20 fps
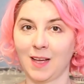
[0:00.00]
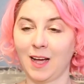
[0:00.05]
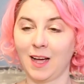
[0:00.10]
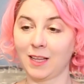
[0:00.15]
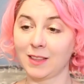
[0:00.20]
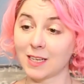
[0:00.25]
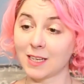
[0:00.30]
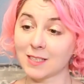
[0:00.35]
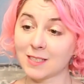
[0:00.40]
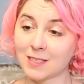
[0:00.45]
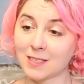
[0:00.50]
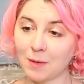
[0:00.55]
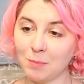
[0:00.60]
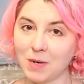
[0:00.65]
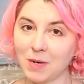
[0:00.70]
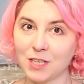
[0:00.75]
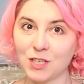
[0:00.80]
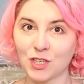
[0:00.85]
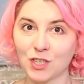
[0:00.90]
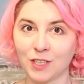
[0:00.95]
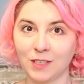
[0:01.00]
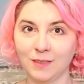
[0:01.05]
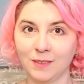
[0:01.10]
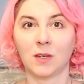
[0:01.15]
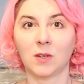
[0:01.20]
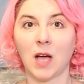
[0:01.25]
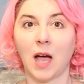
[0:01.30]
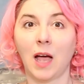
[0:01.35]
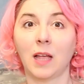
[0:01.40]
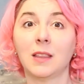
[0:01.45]
она с собачкой,
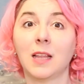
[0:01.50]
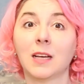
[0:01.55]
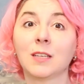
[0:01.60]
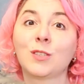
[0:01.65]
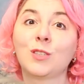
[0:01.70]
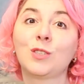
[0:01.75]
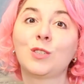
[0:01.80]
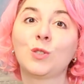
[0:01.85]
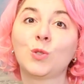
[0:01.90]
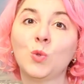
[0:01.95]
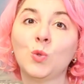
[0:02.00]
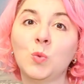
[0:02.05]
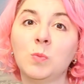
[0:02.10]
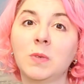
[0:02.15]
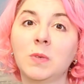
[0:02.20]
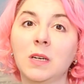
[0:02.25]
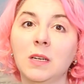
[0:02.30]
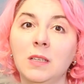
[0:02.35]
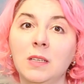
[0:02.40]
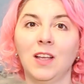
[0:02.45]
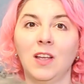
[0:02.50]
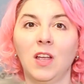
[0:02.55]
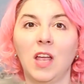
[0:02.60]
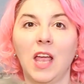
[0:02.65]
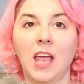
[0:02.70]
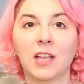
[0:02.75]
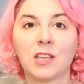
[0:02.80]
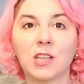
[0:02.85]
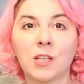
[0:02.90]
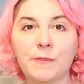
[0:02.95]
она с сумкой.
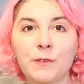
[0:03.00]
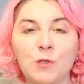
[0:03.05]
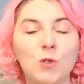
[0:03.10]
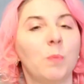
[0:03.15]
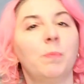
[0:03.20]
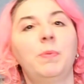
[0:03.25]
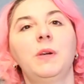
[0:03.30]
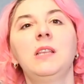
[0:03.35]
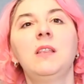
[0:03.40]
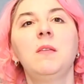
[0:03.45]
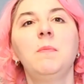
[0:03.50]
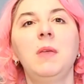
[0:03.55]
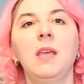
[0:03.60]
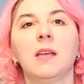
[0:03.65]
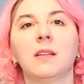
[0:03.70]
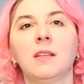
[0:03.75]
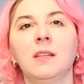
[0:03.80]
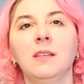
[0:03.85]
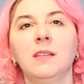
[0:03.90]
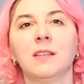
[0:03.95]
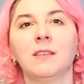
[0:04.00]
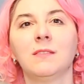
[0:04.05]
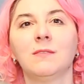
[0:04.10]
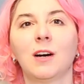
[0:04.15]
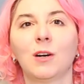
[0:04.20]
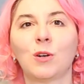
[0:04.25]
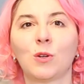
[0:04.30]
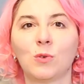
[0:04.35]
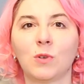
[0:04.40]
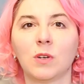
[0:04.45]
Это все предметы
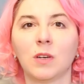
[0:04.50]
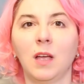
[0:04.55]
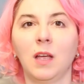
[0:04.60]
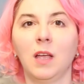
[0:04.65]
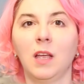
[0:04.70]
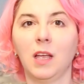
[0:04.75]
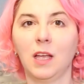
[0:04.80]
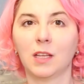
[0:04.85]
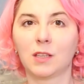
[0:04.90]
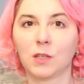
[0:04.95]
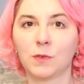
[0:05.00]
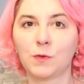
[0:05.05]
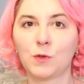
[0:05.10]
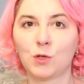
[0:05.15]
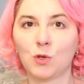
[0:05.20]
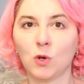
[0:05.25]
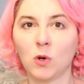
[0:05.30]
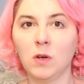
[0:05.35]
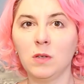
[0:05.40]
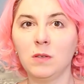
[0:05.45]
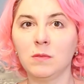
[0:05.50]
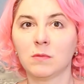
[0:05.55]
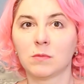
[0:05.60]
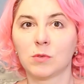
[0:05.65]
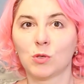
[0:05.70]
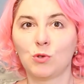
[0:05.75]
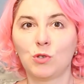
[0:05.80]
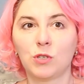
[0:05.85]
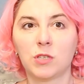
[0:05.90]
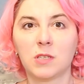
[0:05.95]
вокруг, это все
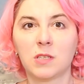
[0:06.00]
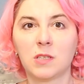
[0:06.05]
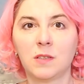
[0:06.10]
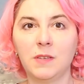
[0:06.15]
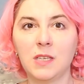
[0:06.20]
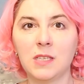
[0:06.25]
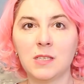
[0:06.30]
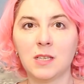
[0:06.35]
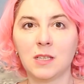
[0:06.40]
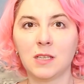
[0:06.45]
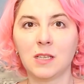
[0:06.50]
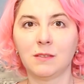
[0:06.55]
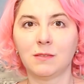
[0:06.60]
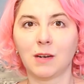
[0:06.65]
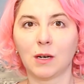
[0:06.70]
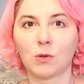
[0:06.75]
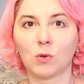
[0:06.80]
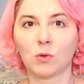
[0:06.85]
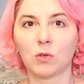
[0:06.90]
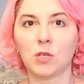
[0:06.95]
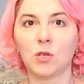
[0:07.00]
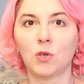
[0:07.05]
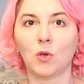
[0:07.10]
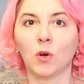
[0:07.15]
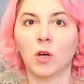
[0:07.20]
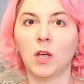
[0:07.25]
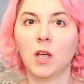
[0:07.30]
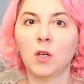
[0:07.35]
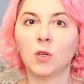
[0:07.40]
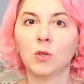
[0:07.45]
существительные вокруг
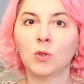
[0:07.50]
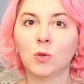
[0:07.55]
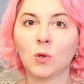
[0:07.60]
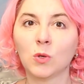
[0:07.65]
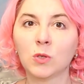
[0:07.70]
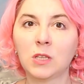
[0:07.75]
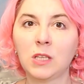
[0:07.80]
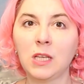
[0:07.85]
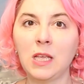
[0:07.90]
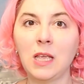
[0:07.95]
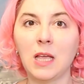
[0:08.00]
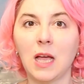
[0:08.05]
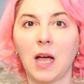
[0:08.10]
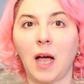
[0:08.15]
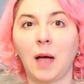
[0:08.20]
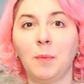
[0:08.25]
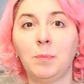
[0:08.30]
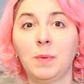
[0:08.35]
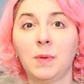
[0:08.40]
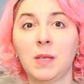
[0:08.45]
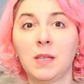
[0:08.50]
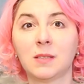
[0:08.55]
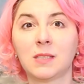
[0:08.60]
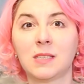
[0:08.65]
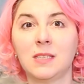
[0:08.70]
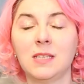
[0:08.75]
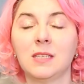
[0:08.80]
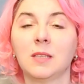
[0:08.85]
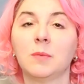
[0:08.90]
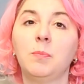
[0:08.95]
нее. Но ты
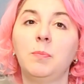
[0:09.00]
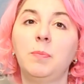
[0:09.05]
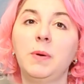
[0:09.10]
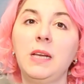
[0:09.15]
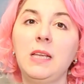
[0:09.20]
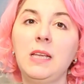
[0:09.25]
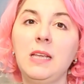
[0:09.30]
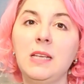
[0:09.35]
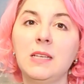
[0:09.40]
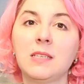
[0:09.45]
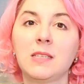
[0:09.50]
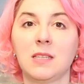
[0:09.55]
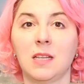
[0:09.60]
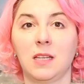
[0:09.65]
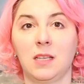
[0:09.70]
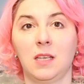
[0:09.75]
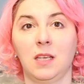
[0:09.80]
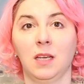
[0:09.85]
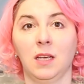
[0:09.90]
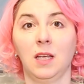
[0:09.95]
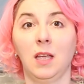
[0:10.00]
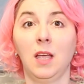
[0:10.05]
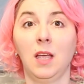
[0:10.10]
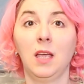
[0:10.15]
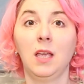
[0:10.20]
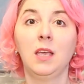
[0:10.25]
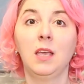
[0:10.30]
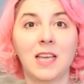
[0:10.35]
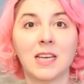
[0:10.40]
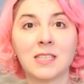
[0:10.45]
объяснил признаки.
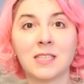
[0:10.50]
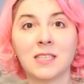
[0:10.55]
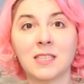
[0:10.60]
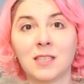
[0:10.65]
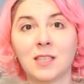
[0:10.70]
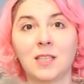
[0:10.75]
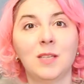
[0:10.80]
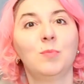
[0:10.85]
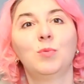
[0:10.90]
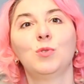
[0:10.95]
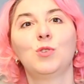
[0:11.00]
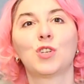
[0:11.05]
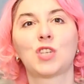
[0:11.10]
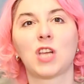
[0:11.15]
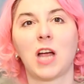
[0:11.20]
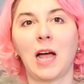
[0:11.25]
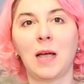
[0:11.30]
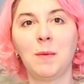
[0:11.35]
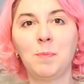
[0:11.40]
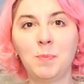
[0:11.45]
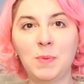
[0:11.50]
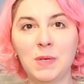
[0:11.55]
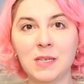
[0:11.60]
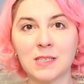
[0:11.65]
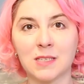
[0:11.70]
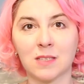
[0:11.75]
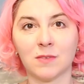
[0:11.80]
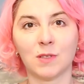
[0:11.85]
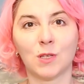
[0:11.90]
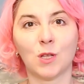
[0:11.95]
Если ты будешь
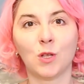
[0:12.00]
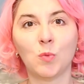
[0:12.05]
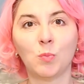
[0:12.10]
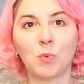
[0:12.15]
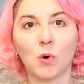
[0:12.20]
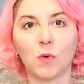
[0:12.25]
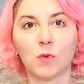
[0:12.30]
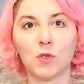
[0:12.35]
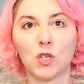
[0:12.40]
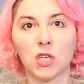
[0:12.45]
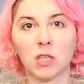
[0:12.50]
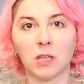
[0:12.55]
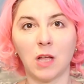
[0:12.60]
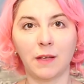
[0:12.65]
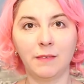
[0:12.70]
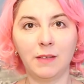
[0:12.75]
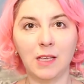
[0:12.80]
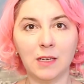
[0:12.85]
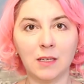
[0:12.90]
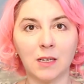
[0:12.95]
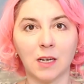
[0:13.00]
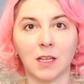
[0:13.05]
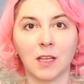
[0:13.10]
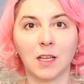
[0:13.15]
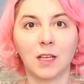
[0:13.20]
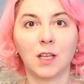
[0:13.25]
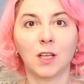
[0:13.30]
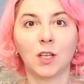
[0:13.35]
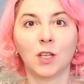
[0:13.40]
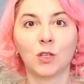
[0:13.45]
описывать любого человека,
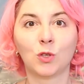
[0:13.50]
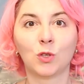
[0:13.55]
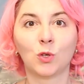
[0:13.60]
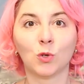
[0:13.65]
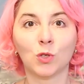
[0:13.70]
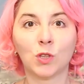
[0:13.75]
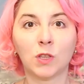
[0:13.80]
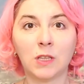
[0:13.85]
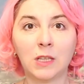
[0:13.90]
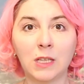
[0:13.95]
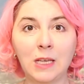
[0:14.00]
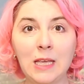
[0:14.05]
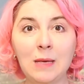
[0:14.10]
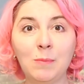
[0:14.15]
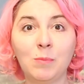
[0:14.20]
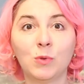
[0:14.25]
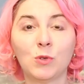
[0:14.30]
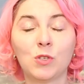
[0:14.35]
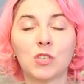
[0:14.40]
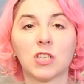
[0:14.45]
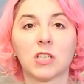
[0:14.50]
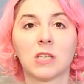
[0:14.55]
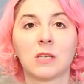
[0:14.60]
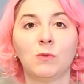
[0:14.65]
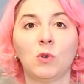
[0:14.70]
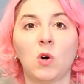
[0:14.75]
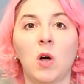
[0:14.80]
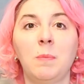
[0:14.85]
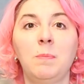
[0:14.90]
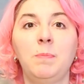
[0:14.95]
то ты будешь
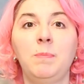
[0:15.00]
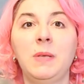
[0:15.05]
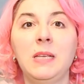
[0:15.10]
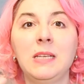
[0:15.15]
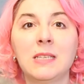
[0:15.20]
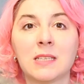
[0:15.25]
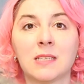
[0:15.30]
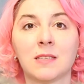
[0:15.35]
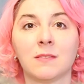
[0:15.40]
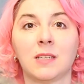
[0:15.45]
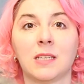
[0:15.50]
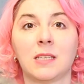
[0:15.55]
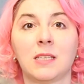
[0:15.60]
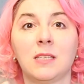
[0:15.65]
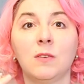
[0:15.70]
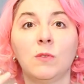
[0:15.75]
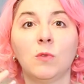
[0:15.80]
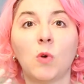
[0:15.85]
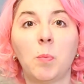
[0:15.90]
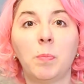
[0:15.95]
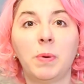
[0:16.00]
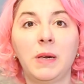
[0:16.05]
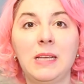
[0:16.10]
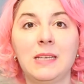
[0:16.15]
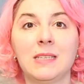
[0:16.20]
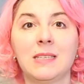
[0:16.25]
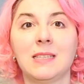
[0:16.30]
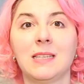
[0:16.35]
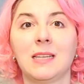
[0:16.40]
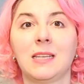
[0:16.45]
его описывать, его
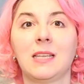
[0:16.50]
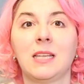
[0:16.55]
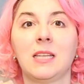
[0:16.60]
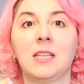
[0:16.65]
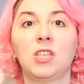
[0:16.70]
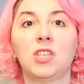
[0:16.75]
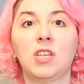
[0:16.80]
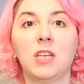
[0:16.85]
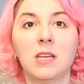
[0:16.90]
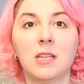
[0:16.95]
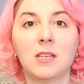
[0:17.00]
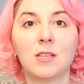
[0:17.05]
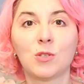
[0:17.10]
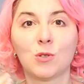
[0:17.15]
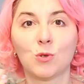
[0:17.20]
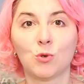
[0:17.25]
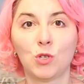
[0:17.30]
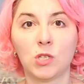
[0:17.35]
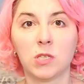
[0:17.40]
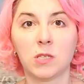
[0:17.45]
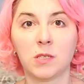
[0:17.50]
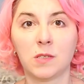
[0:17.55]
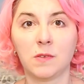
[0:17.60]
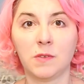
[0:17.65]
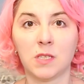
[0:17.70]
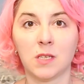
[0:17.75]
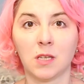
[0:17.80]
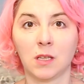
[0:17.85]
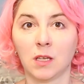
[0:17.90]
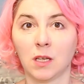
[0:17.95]
признаки, через
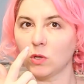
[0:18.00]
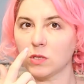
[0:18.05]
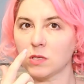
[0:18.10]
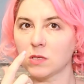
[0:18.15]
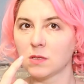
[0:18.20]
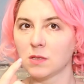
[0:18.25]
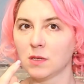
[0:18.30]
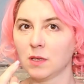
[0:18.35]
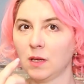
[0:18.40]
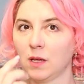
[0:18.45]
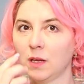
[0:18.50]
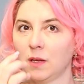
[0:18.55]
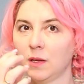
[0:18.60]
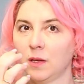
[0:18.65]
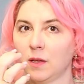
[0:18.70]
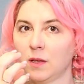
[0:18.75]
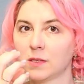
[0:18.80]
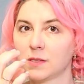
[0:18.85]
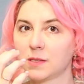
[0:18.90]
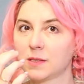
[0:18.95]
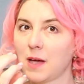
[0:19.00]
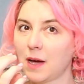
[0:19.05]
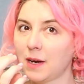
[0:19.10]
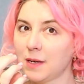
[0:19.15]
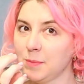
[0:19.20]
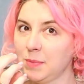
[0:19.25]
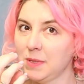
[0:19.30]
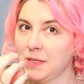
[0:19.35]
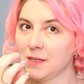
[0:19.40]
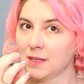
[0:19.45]
существительное. Нос с
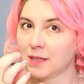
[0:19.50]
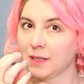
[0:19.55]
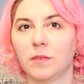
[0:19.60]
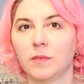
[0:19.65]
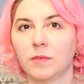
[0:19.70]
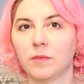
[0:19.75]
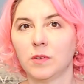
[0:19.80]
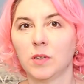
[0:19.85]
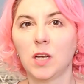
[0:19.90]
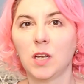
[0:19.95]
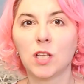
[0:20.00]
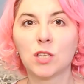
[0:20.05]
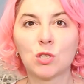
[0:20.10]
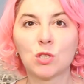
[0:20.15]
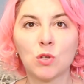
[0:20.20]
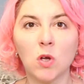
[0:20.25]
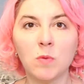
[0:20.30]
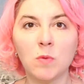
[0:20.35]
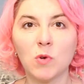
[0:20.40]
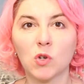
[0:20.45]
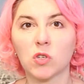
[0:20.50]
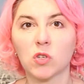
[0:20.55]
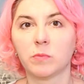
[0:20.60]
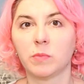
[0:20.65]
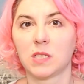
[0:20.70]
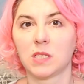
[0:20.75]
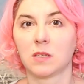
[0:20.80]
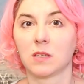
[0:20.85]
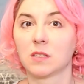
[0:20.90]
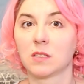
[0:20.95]
горбинкой. Лицо может
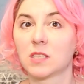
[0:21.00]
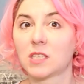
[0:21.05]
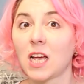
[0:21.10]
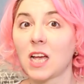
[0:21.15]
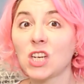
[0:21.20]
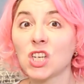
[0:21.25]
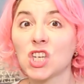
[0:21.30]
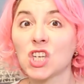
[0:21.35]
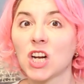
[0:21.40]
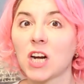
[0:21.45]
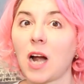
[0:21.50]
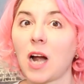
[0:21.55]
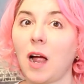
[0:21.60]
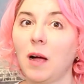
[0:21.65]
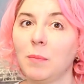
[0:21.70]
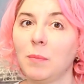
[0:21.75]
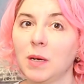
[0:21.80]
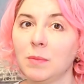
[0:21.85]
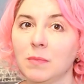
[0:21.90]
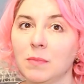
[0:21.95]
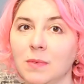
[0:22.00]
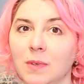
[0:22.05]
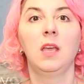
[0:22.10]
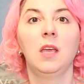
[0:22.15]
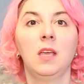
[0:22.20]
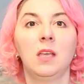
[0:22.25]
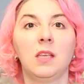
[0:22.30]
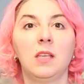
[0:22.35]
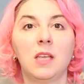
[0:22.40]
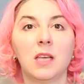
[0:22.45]
быть со шрамом.
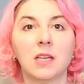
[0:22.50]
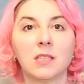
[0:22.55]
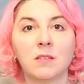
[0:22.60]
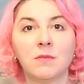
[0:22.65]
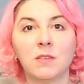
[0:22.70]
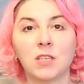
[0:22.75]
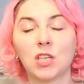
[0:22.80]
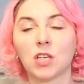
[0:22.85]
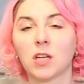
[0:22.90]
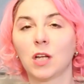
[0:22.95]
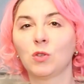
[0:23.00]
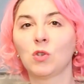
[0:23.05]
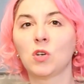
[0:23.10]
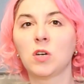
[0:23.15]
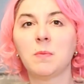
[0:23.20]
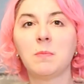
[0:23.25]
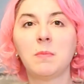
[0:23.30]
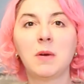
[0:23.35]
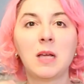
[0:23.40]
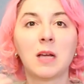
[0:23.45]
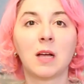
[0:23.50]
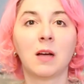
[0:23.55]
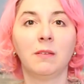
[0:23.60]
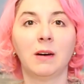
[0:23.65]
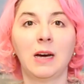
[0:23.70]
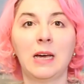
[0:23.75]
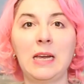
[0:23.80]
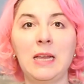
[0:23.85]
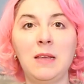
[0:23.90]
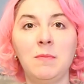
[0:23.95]
Есть вещи, которые мы
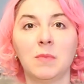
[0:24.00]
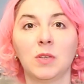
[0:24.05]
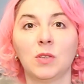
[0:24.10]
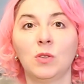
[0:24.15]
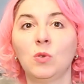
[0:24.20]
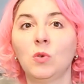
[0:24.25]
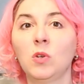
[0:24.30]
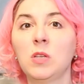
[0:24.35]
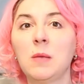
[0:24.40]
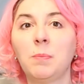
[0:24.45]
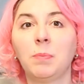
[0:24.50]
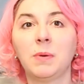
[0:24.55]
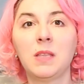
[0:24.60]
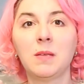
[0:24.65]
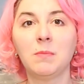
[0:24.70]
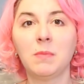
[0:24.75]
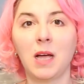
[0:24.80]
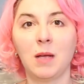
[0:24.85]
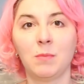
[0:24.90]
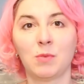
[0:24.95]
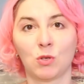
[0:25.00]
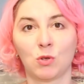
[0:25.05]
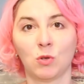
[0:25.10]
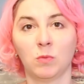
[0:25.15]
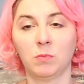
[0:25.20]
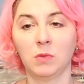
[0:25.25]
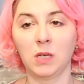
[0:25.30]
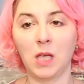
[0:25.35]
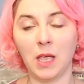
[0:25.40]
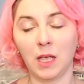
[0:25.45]
говорим, но не понимаем,
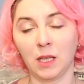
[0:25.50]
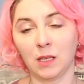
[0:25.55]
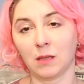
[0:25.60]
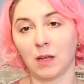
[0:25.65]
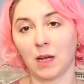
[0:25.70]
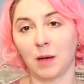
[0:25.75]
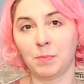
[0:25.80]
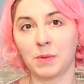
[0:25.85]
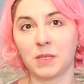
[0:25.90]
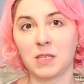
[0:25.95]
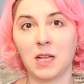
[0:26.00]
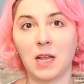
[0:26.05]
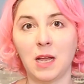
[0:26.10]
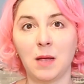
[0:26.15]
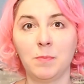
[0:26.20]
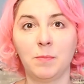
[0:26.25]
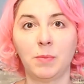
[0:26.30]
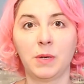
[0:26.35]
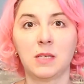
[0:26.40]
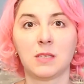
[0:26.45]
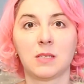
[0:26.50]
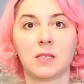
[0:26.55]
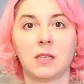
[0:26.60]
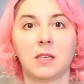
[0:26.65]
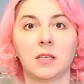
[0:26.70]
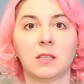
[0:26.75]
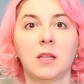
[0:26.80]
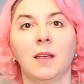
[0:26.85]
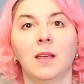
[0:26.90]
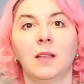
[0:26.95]
что мы определяем
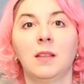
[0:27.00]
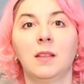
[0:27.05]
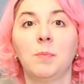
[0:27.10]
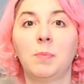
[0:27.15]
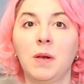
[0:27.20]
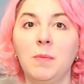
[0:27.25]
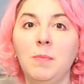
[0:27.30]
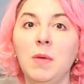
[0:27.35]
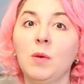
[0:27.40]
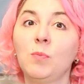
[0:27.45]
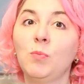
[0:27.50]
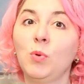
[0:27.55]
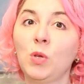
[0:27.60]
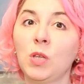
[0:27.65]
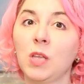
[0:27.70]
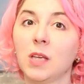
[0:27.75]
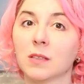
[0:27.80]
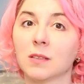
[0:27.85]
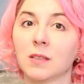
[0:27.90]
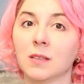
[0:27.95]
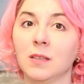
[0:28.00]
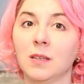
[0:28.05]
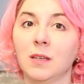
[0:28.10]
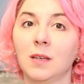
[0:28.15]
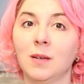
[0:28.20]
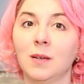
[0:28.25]
признаки. Например, букет.